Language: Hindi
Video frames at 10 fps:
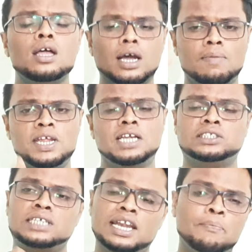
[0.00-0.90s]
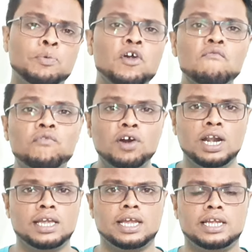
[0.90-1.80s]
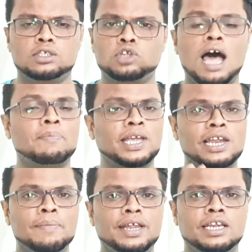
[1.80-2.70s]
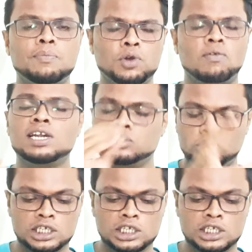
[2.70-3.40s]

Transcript: खबर है सारे पूरे वर्ल्ड के लिए दोस्तों आपके लिए मेरे लिए पूरे वर्ल्ड की सोचा